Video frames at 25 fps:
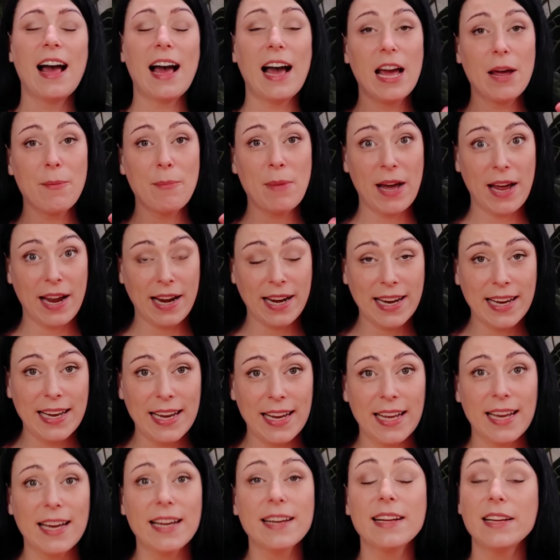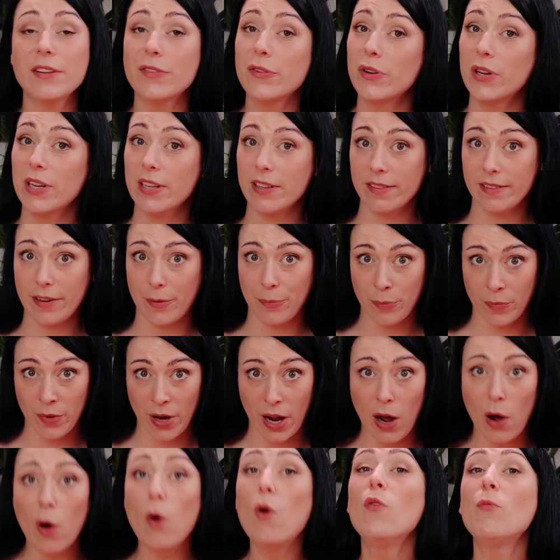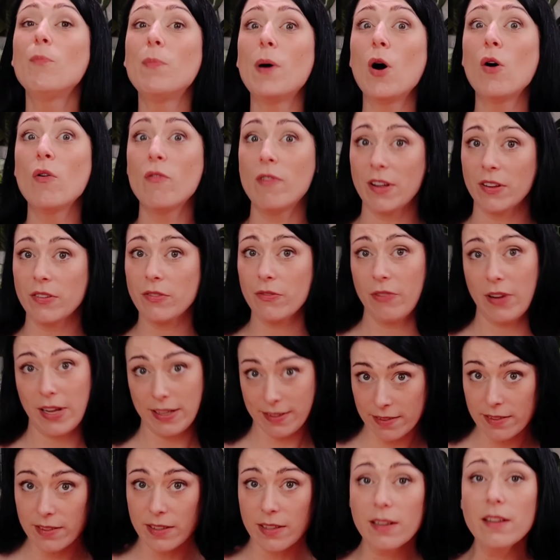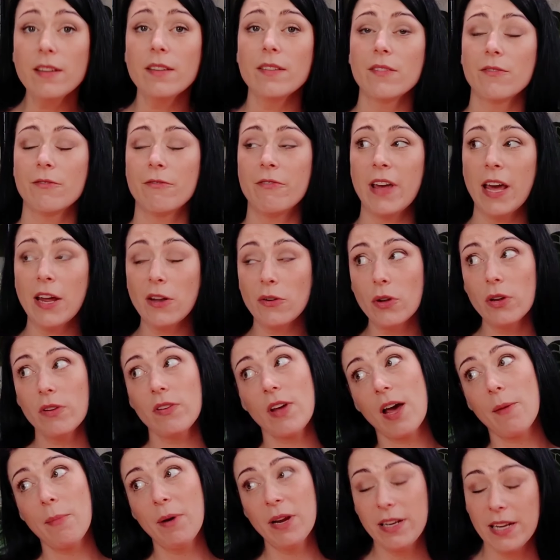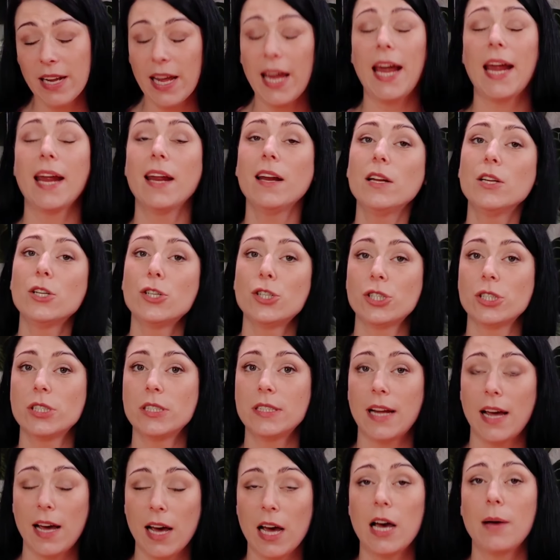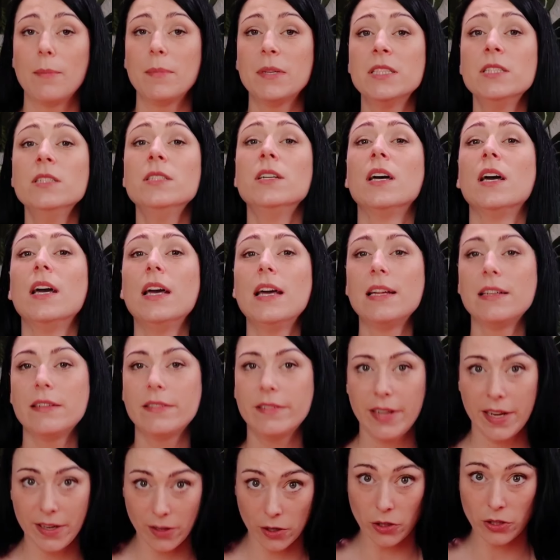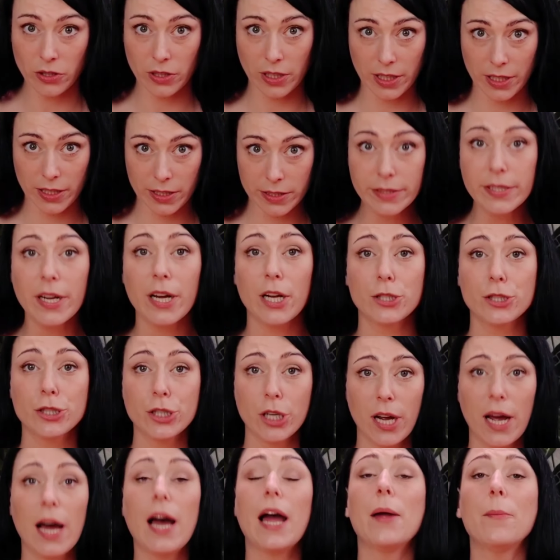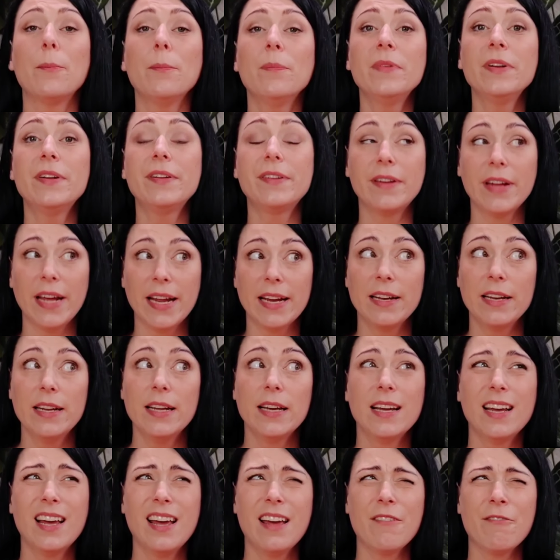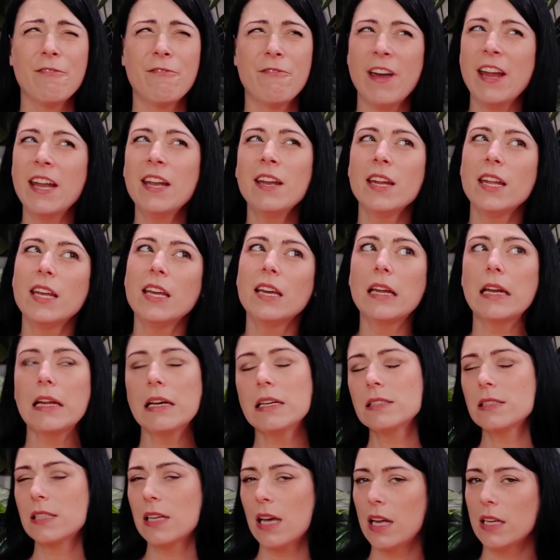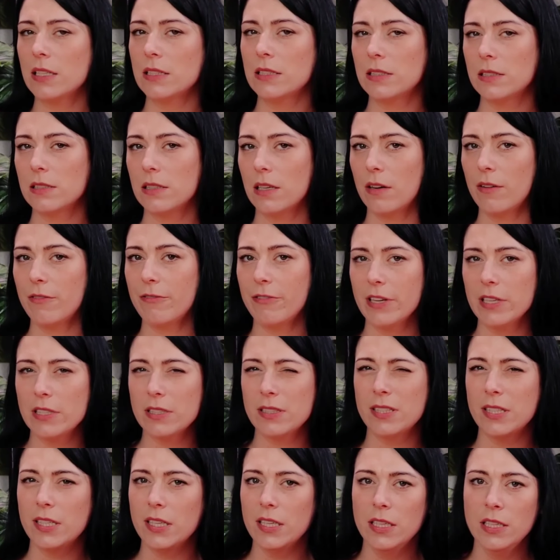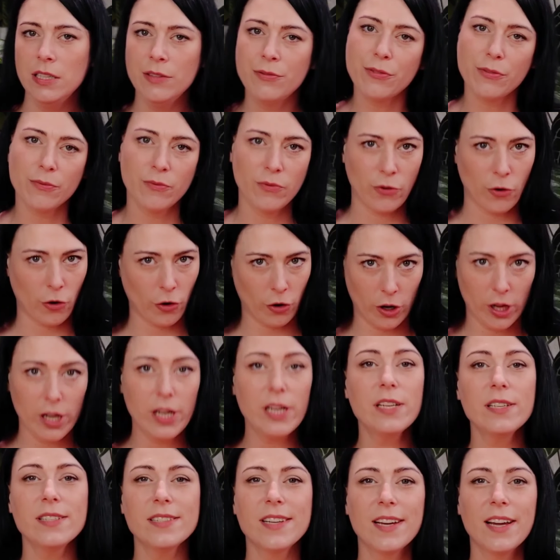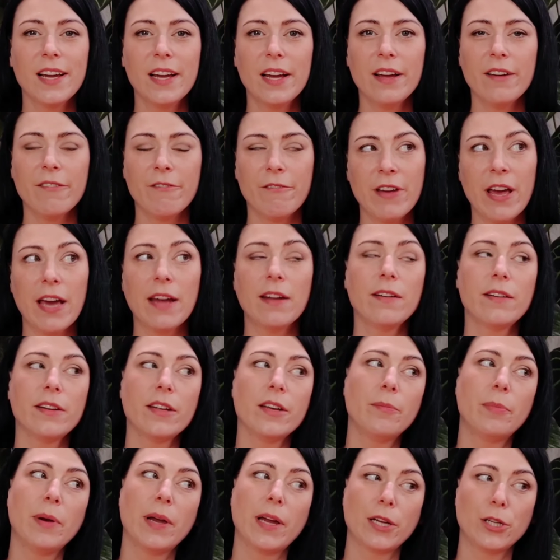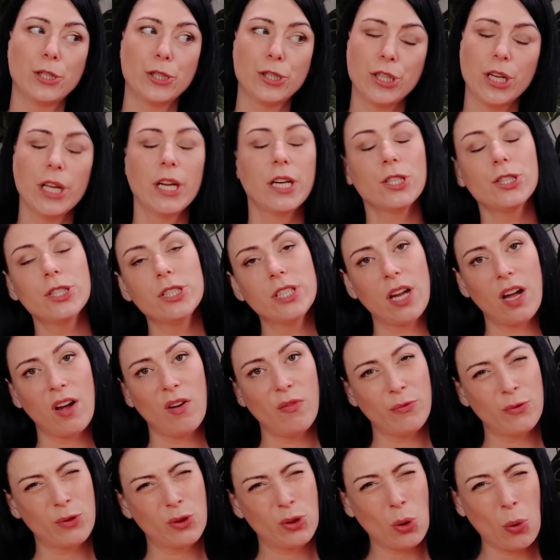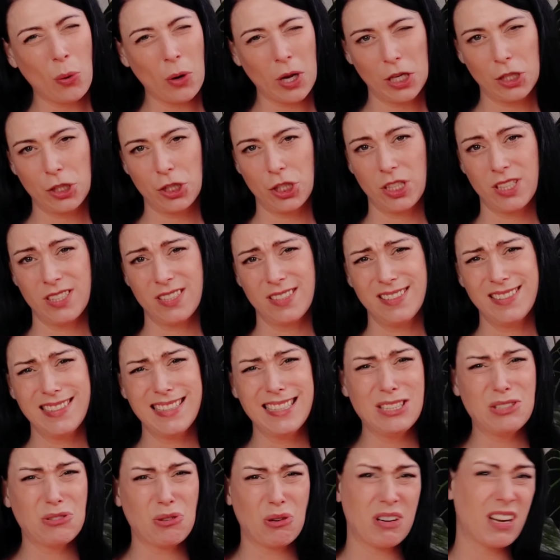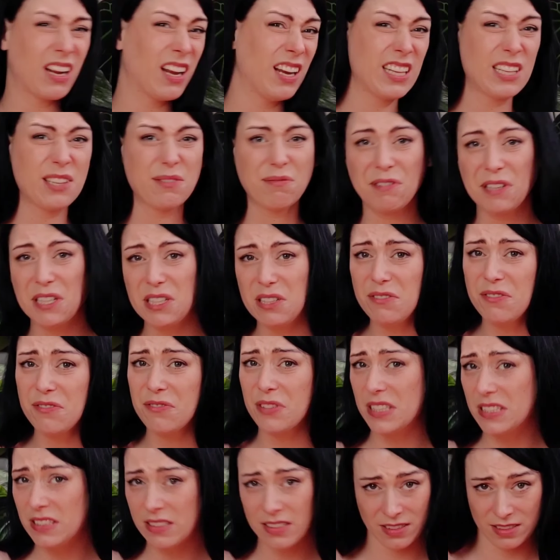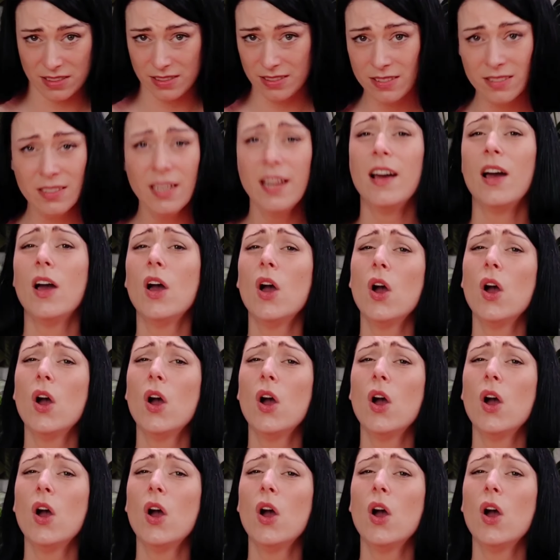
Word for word: einmal erklären, also den gesamten Aufbau, was was ist, werd euch aber die englischen Namen dennoch dahinter schreiben, denn wenn ihr das Ganze vertiefen wollt, werdet ihr bei Recherchen auf Deutsch nicht sonderlich viel finden.